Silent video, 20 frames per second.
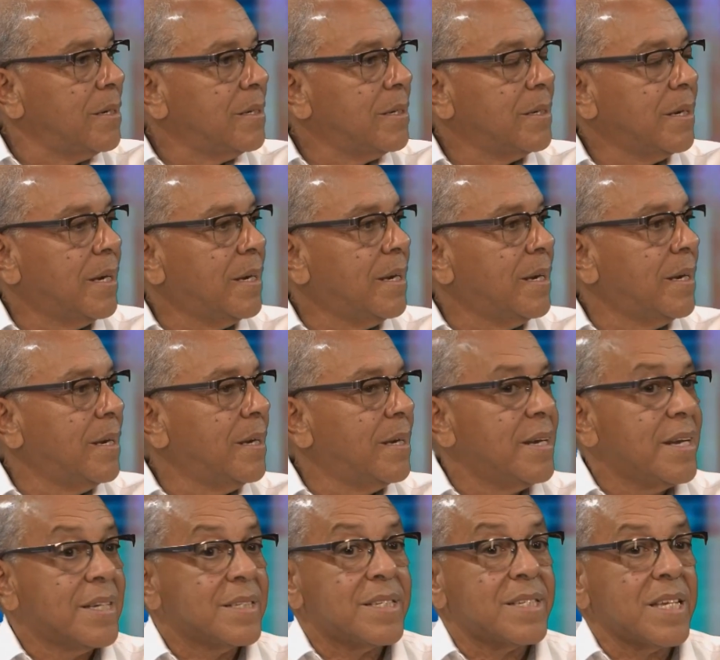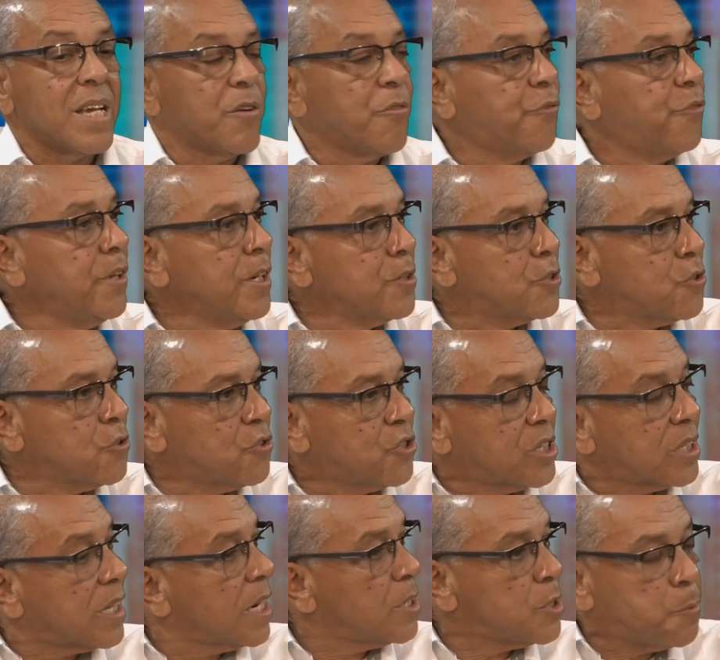é, serviços de
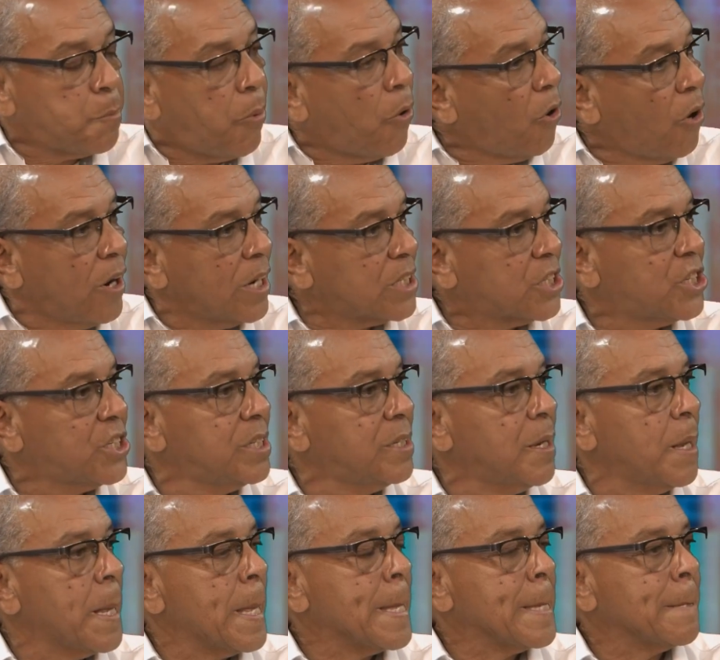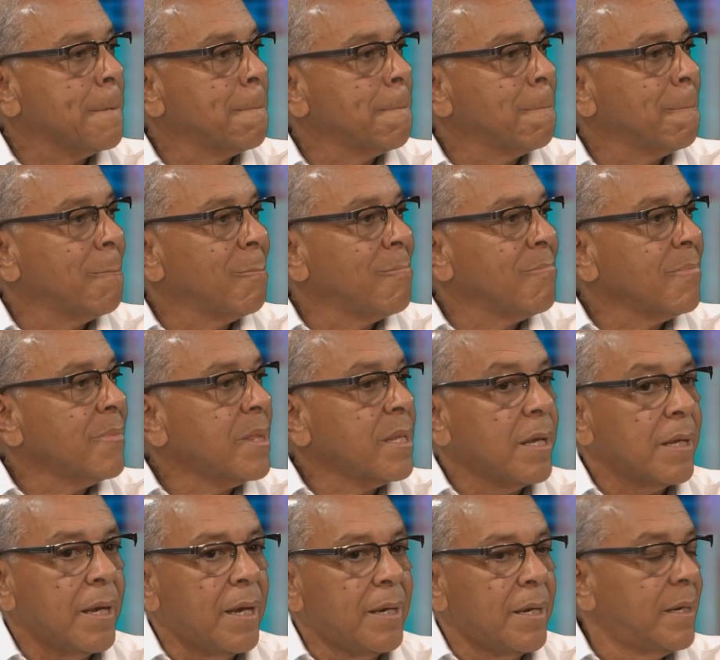transporte,
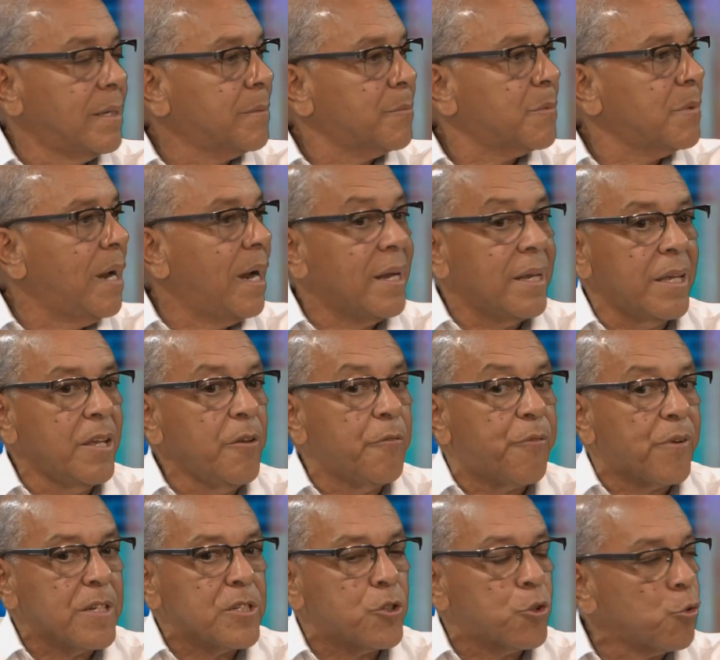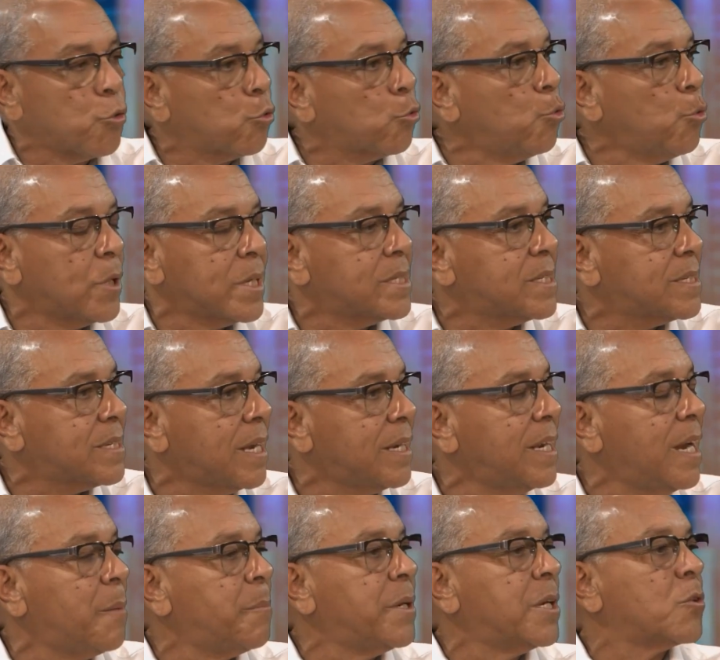é, a infraestrutura de
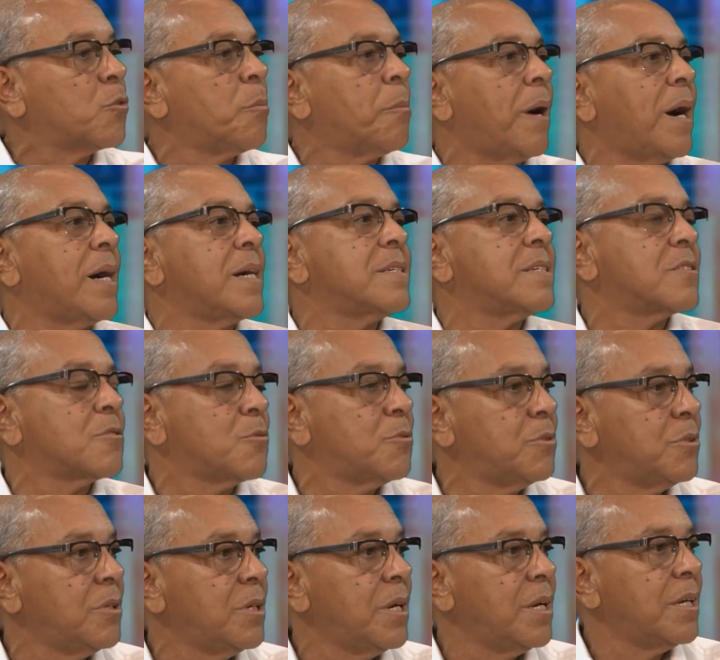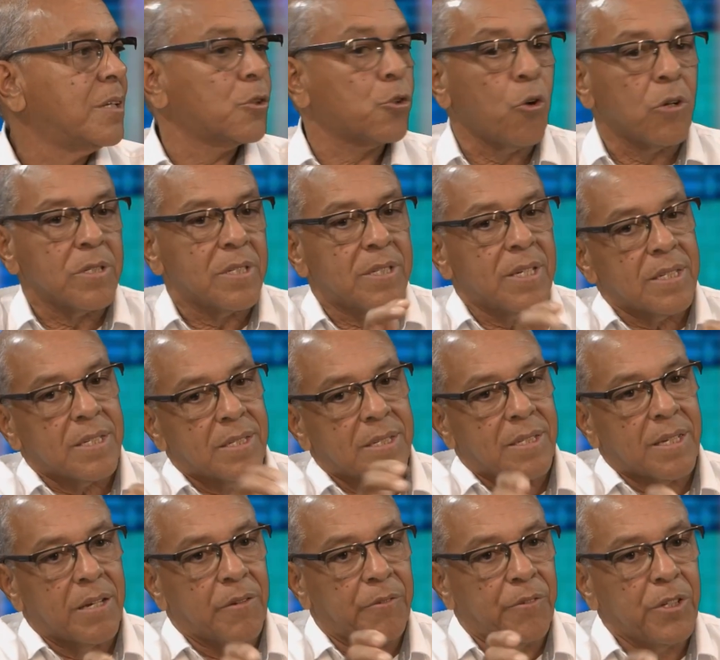saneamento básico. Todos esses
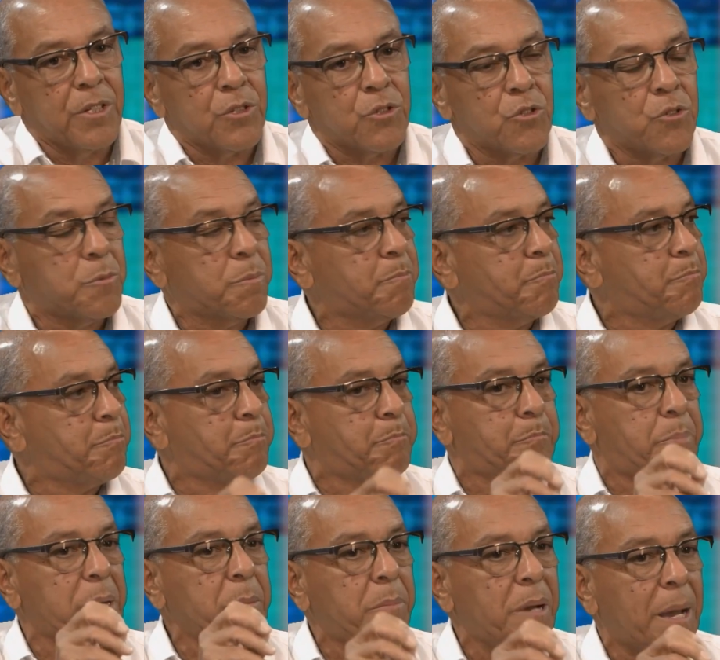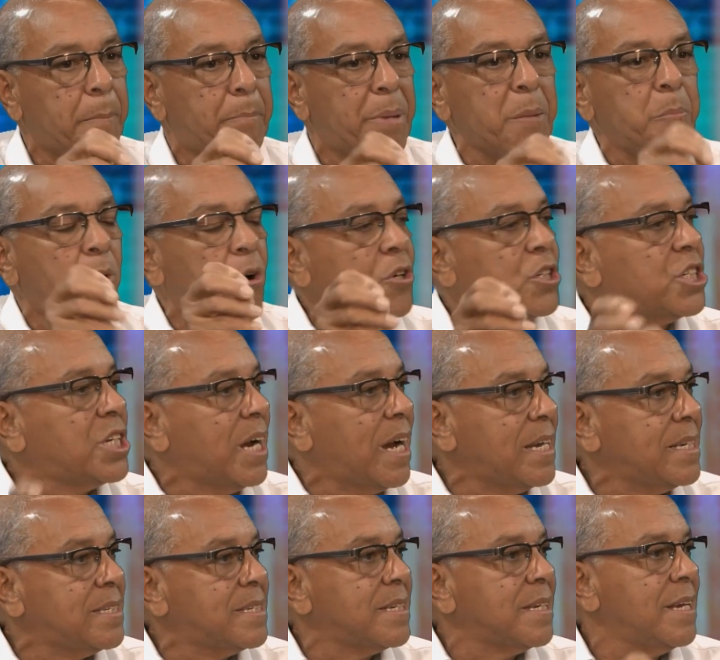serviços é,
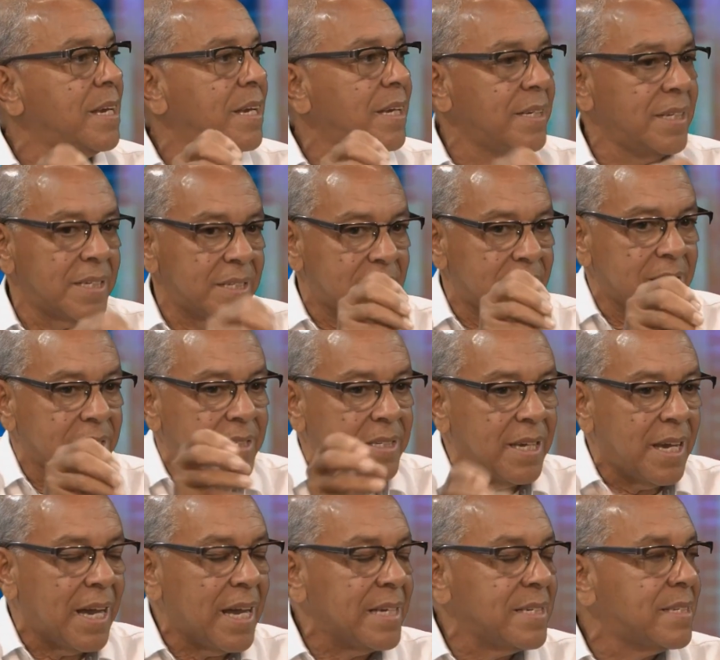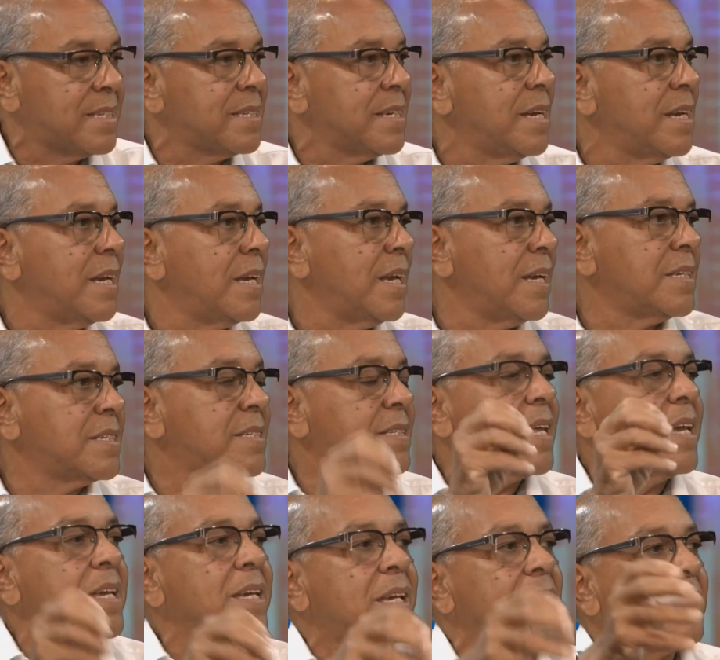primordiais e essenciais, eles
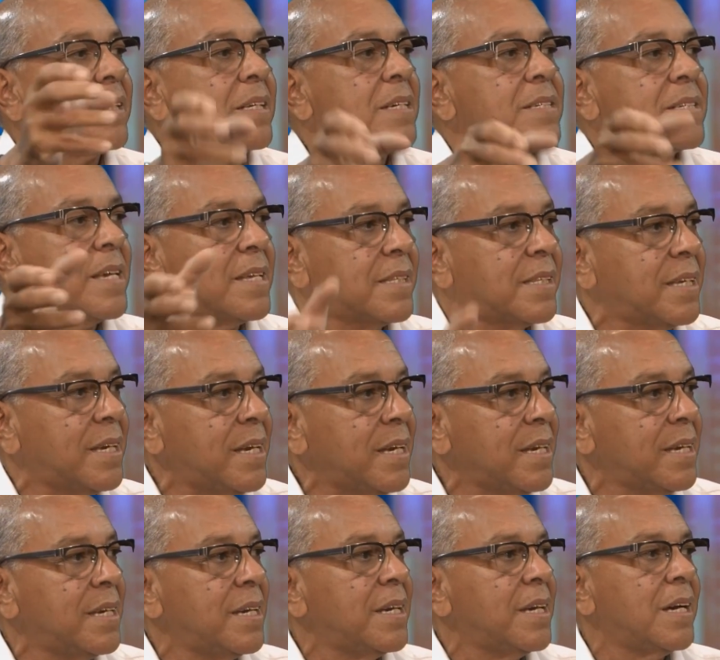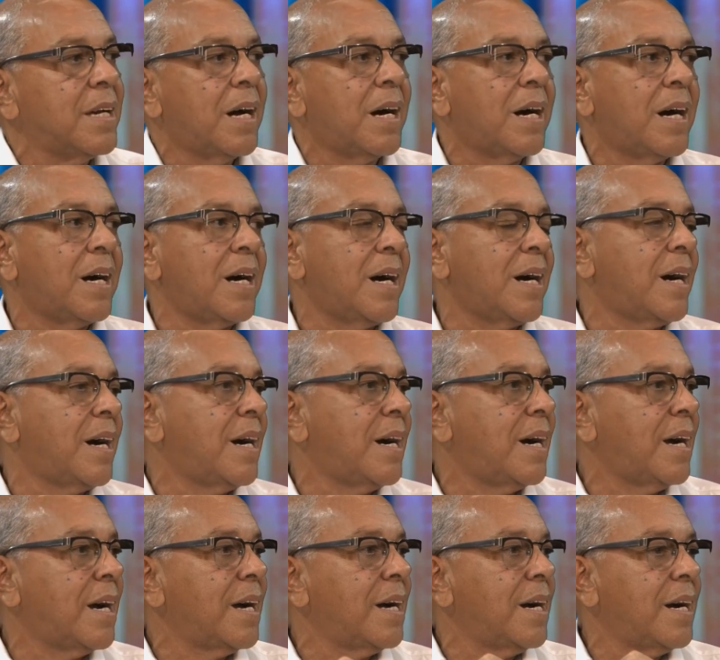têm que anteceder a,
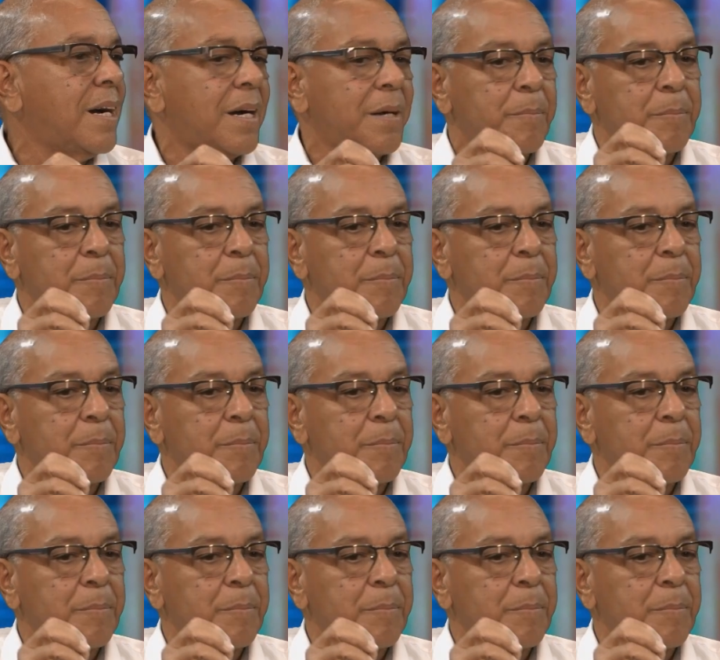a,